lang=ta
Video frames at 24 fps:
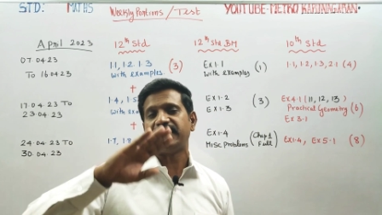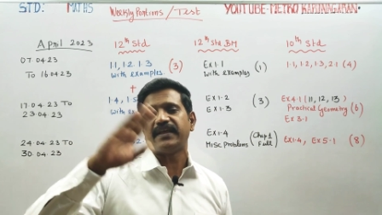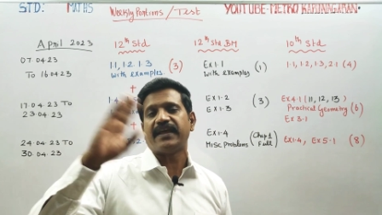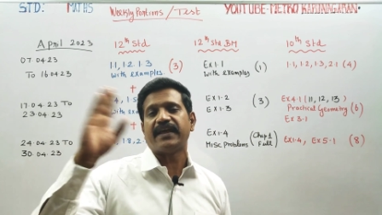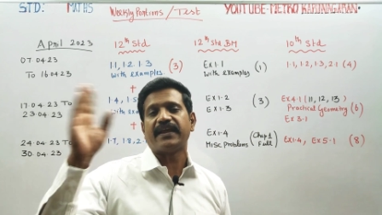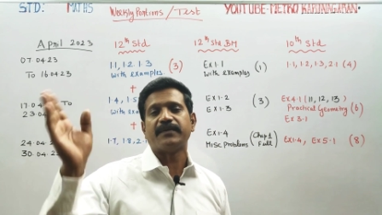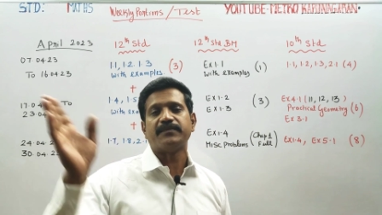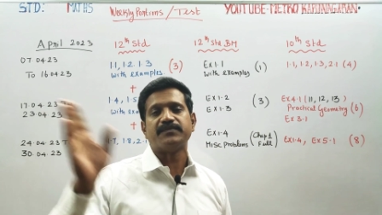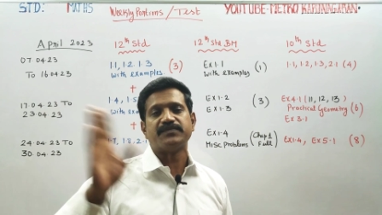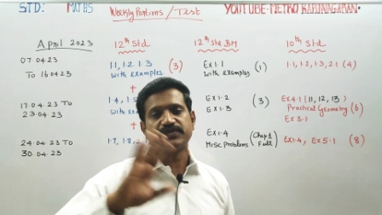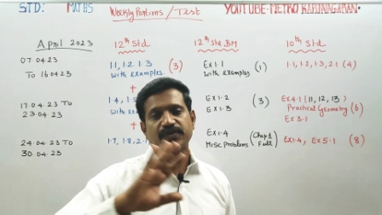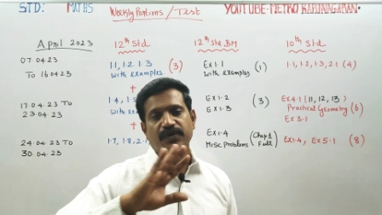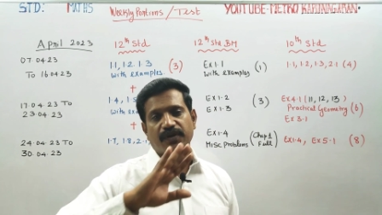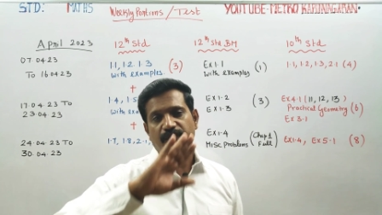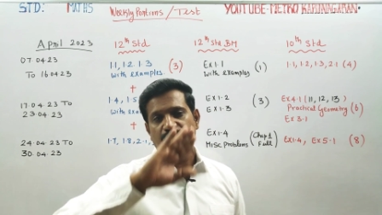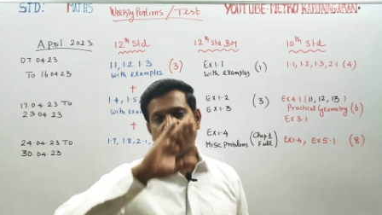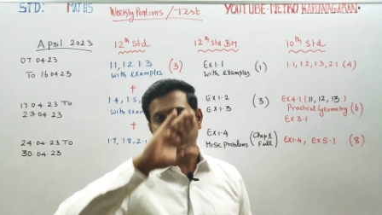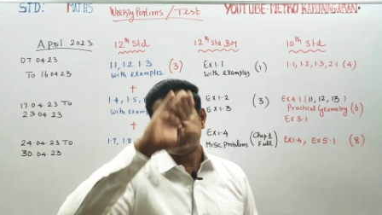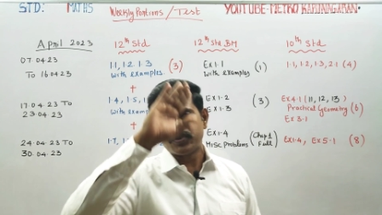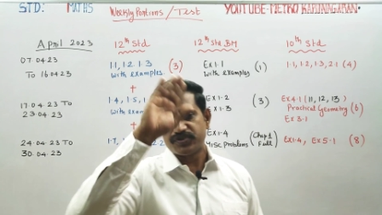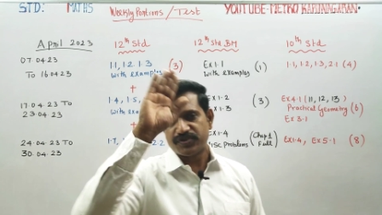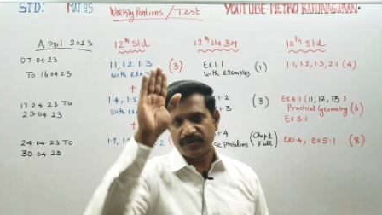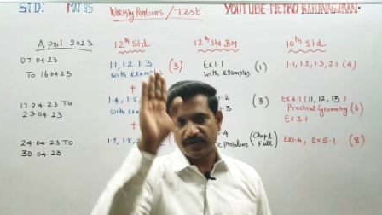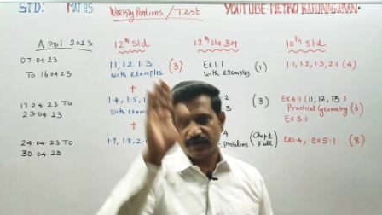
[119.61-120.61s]
தியரம்ஸோட
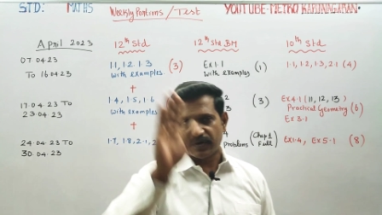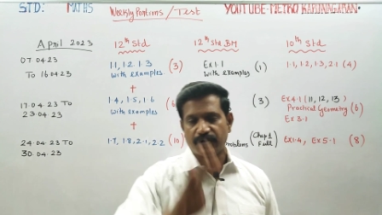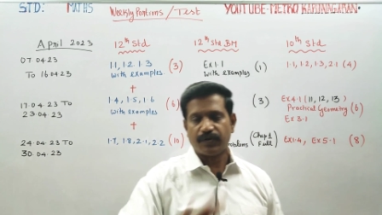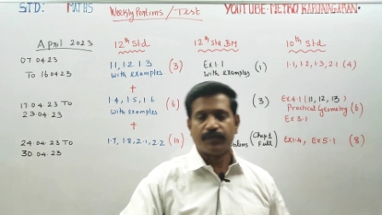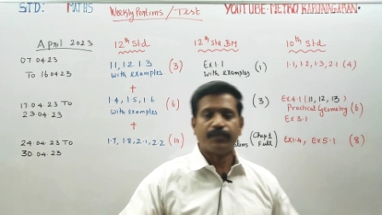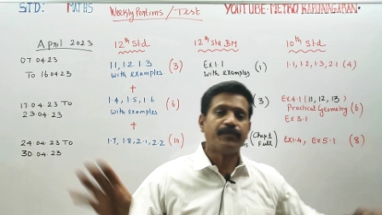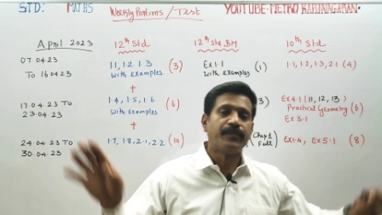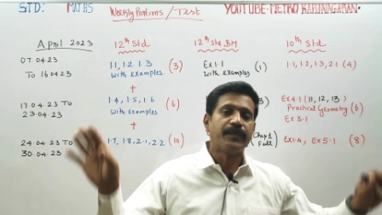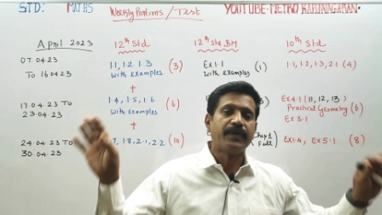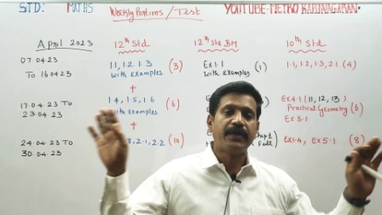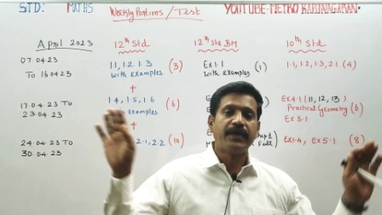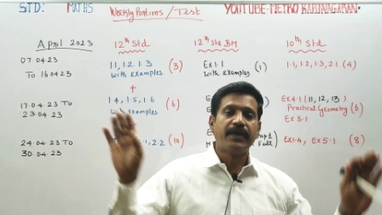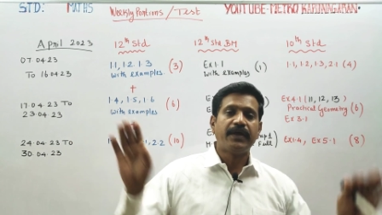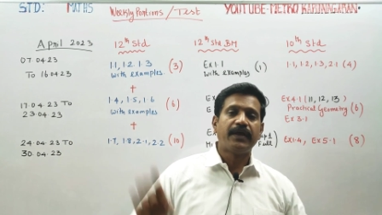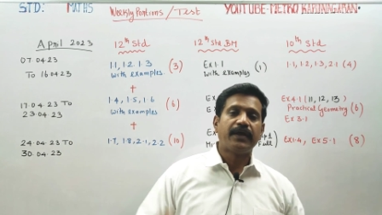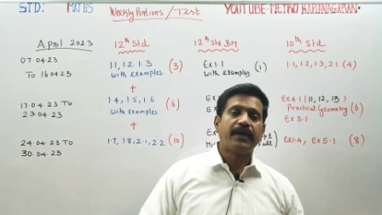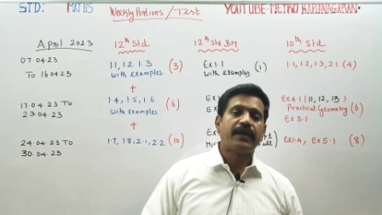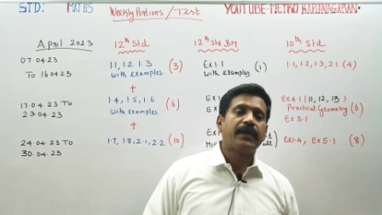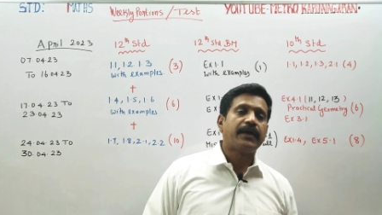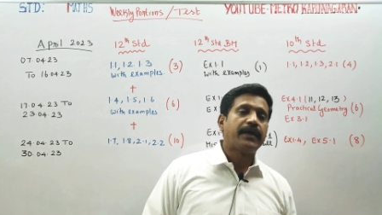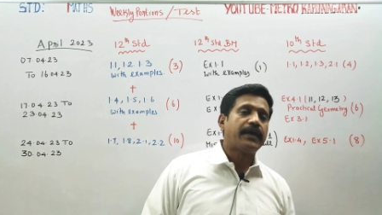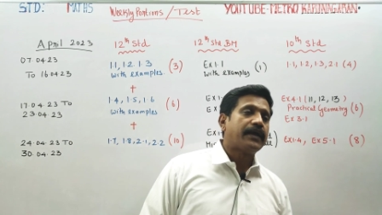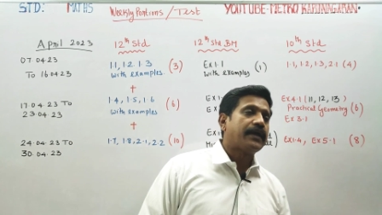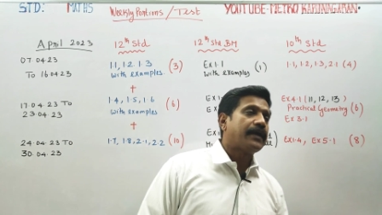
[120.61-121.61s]
முடிச்சிருக்கணும்
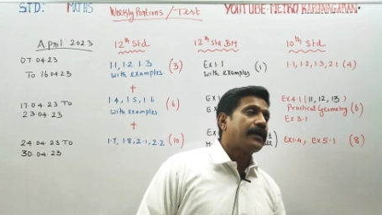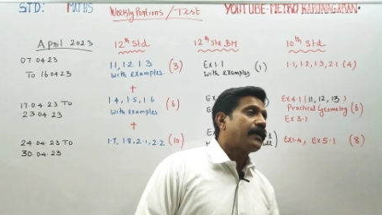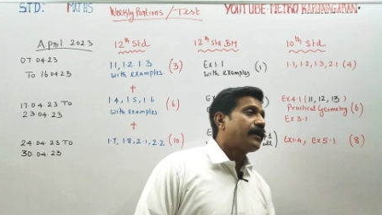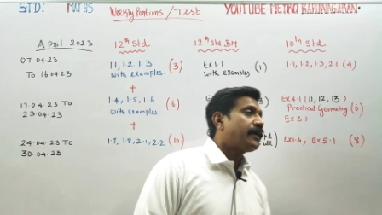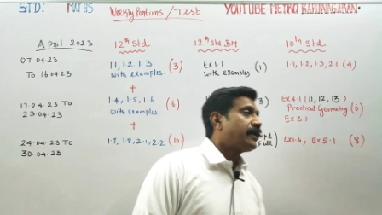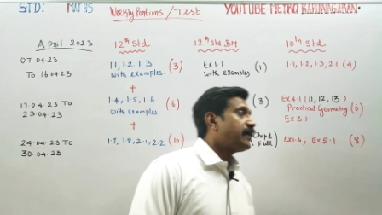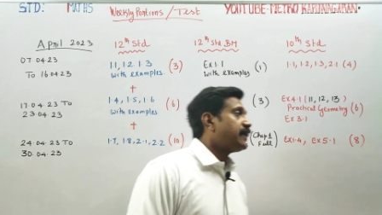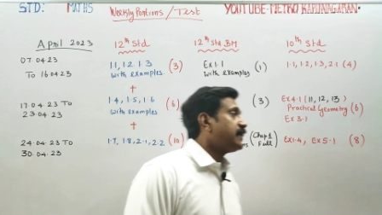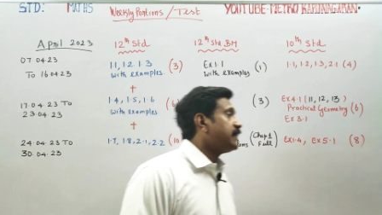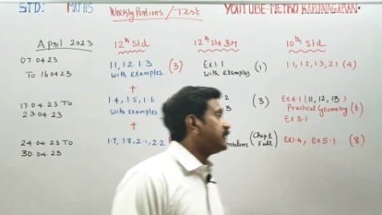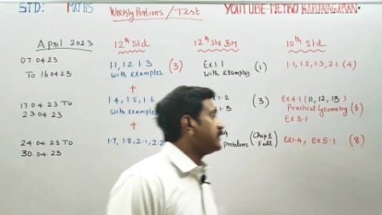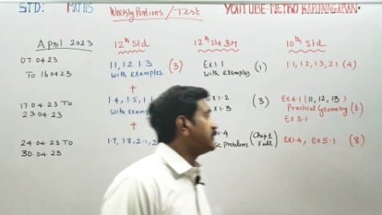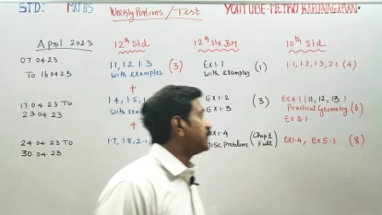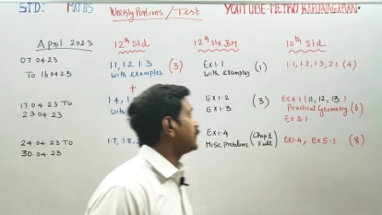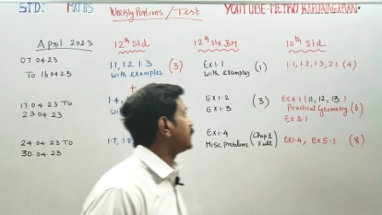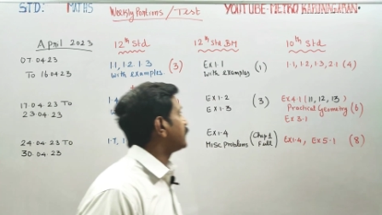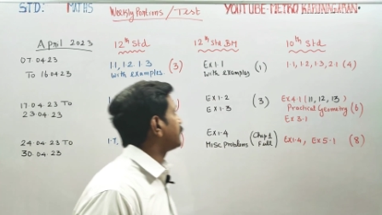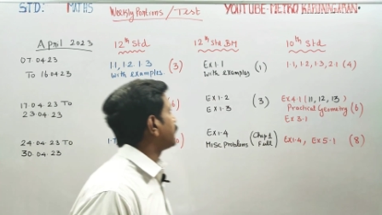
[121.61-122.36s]
இந்த